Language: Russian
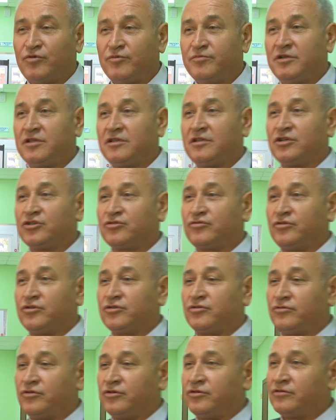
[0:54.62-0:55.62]
вспомнить нашу
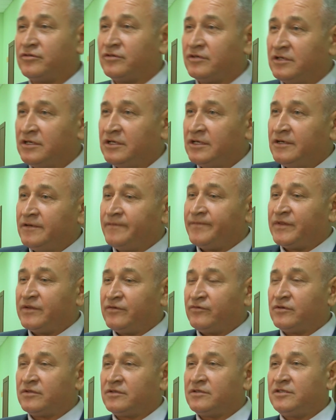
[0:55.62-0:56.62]
историю –
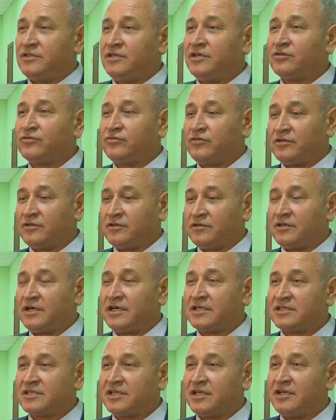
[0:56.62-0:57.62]
ну вот, тех, кто
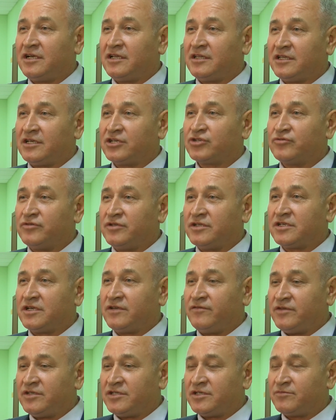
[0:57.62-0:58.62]
отстоял нашу
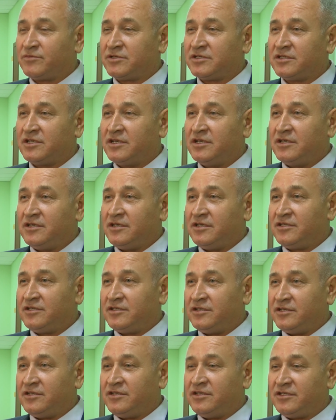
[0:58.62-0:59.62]
независимость, и,
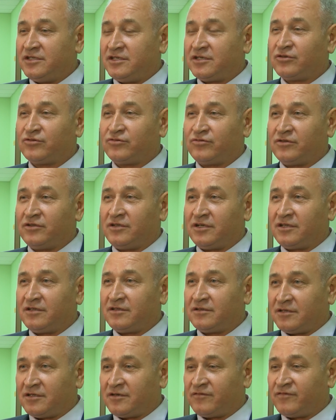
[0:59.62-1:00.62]
и тех, кто
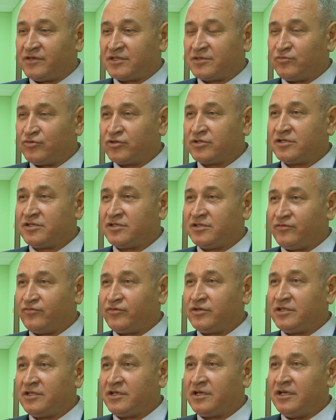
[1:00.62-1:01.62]
дал нам возможность
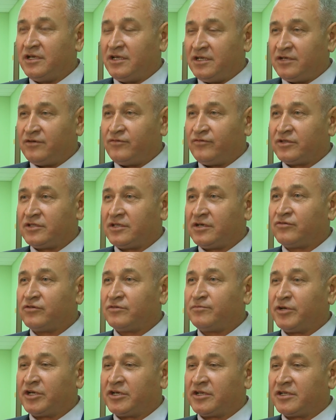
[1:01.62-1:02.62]
сегодня вот так
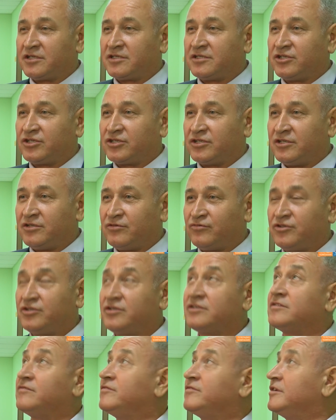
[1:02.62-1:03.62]
вот прекрасно жить и
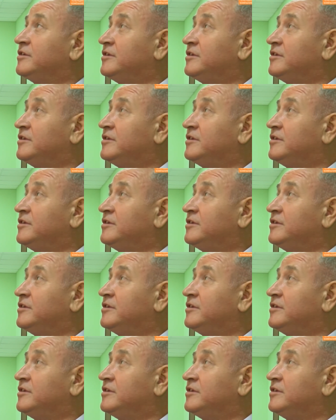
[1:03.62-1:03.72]
учиться в